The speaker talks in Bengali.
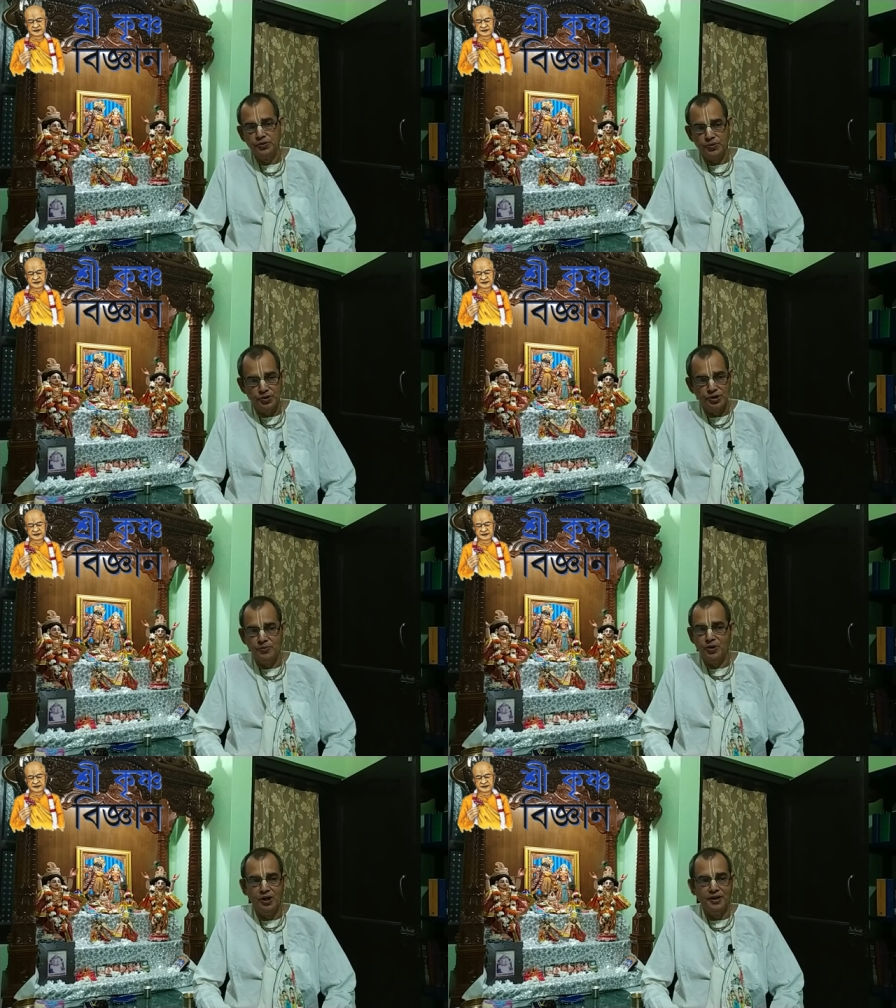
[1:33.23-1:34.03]
গুরুদেব
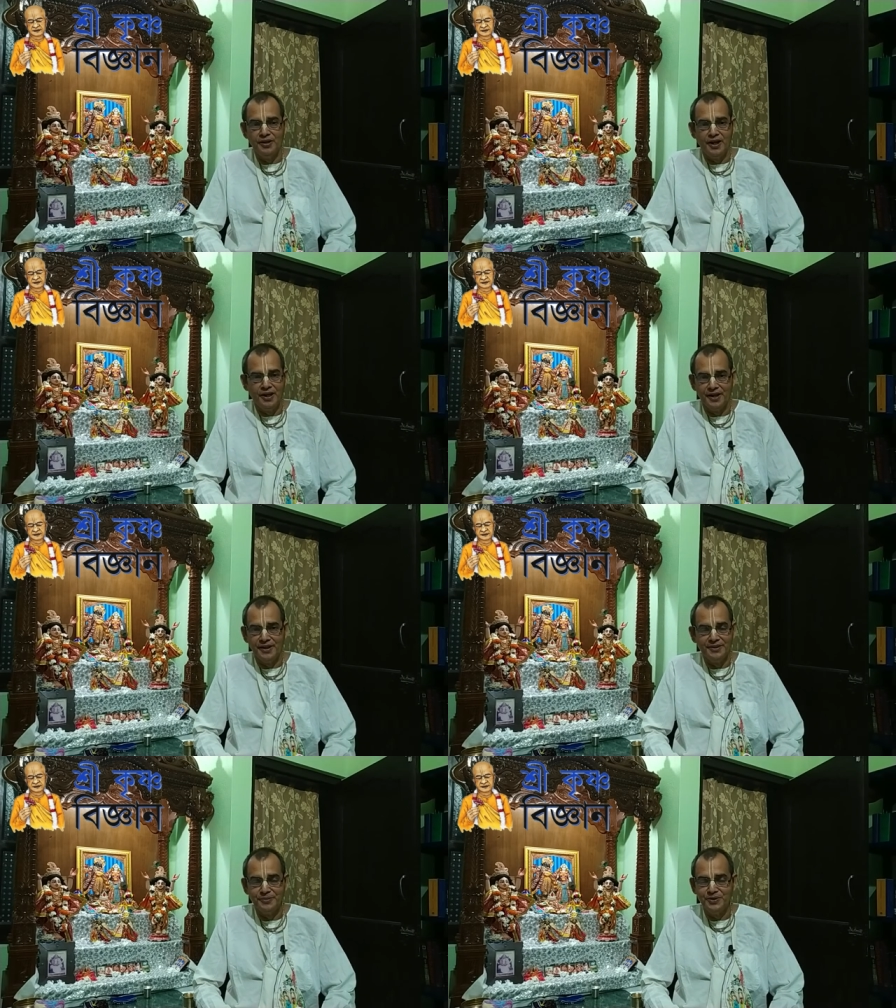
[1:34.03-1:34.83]
বললেন না না
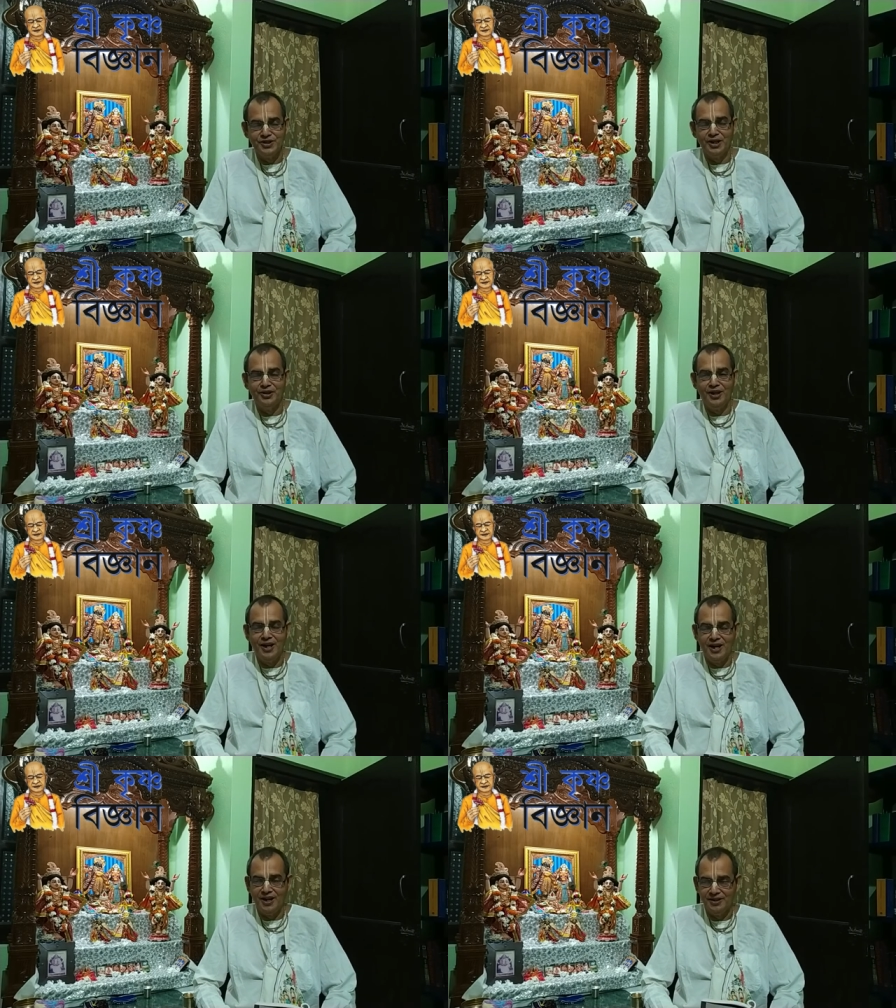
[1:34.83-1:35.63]
না তুমি জানো
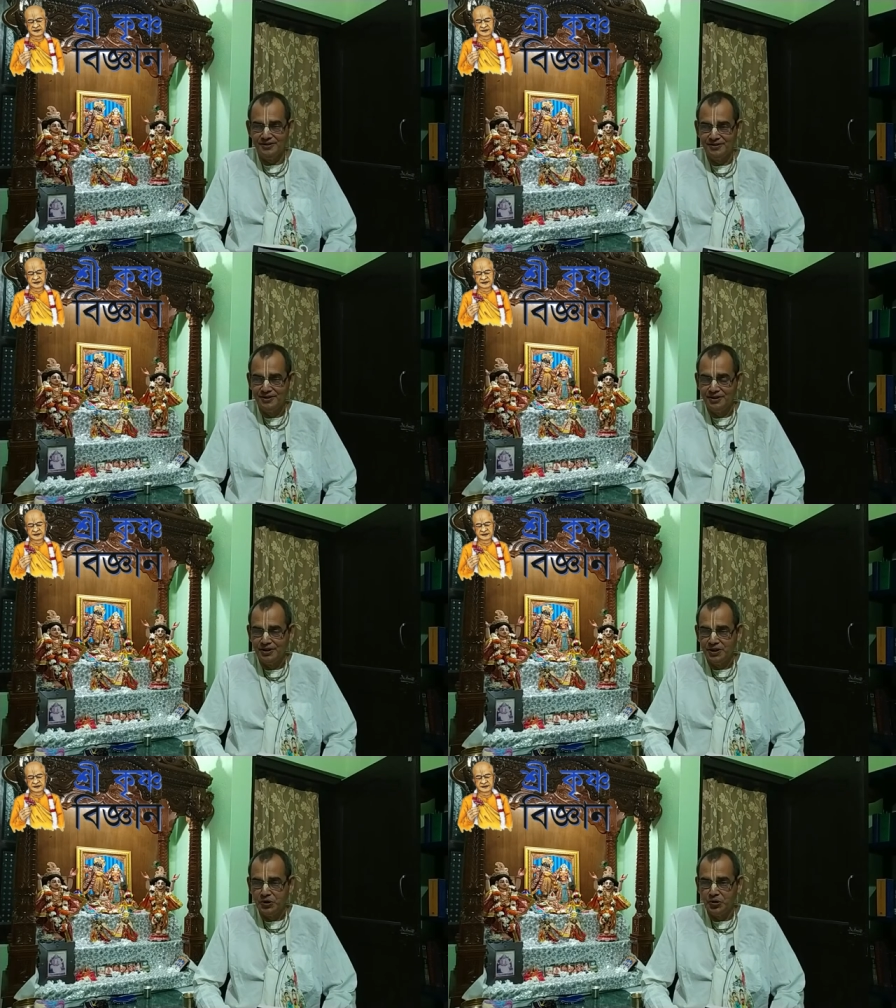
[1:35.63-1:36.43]
না
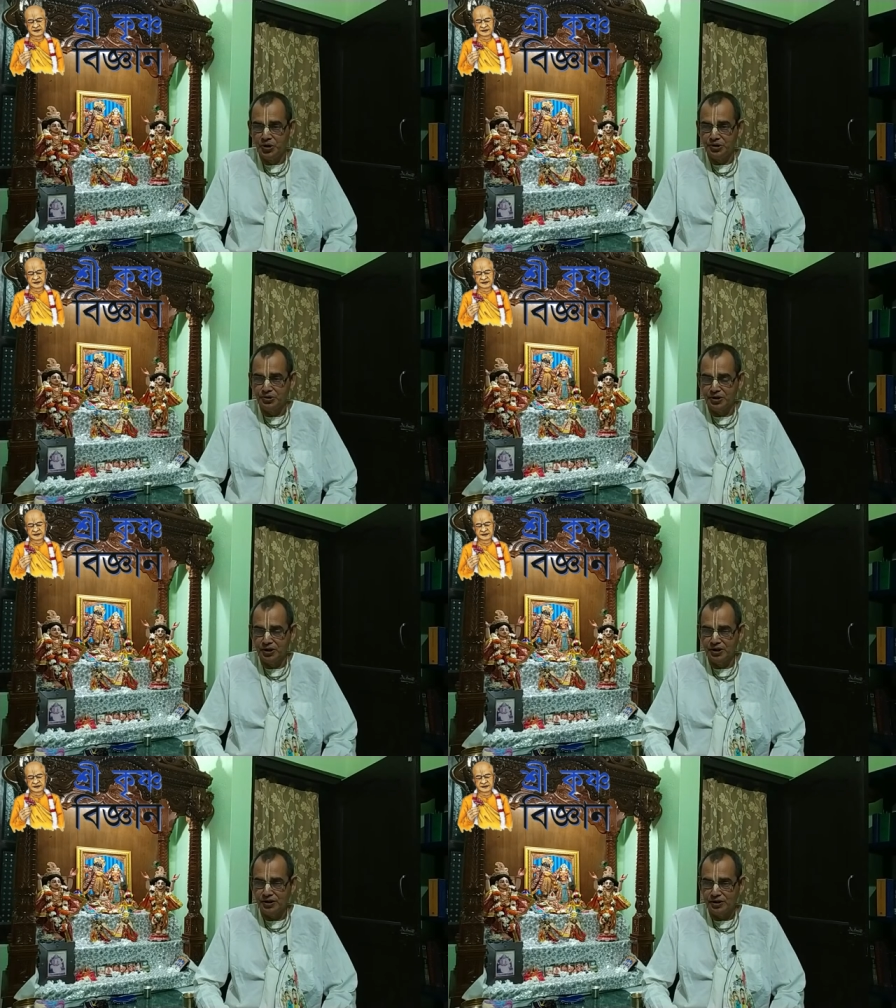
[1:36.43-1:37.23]

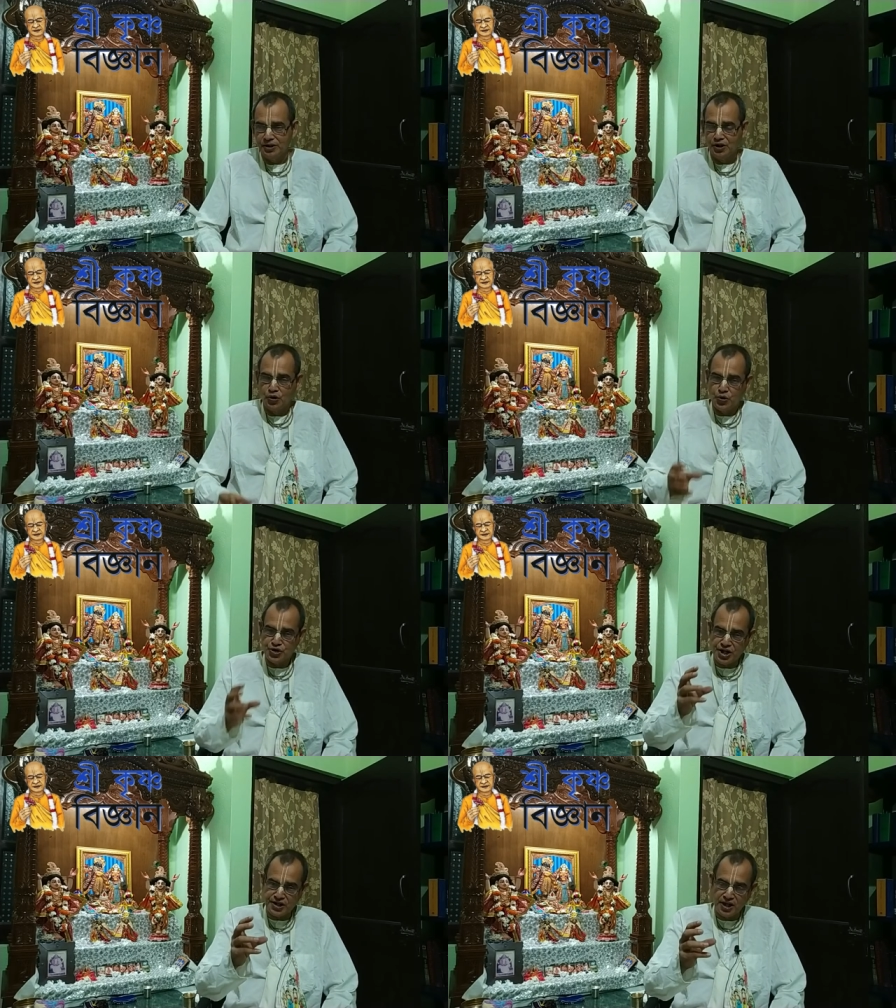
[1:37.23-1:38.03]
হরিতকির
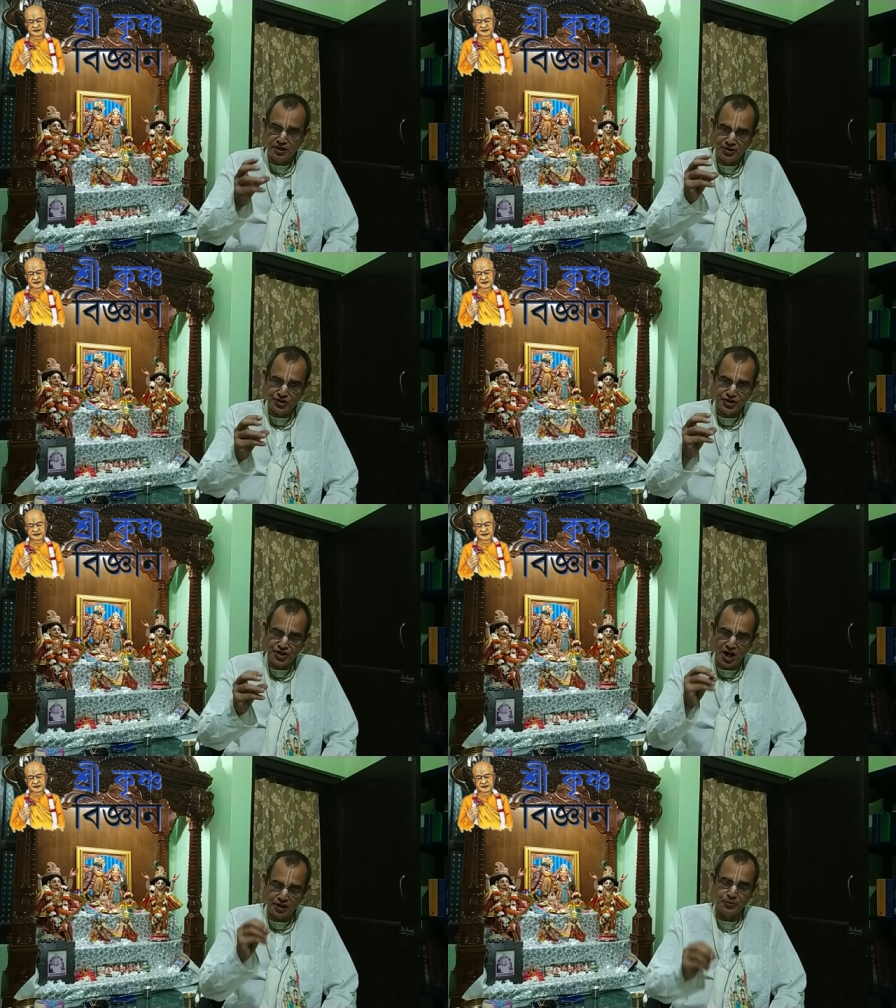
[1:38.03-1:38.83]
খোসাটাই হচ্ছে
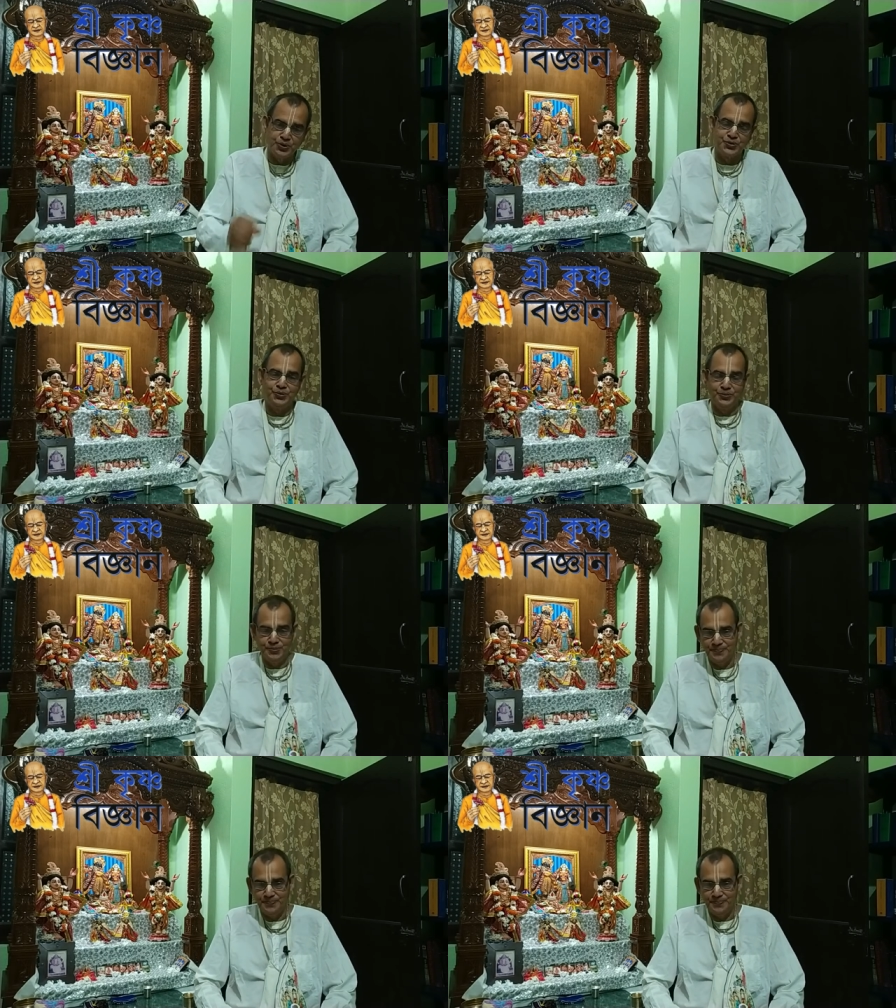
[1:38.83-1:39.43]
সার বস্তু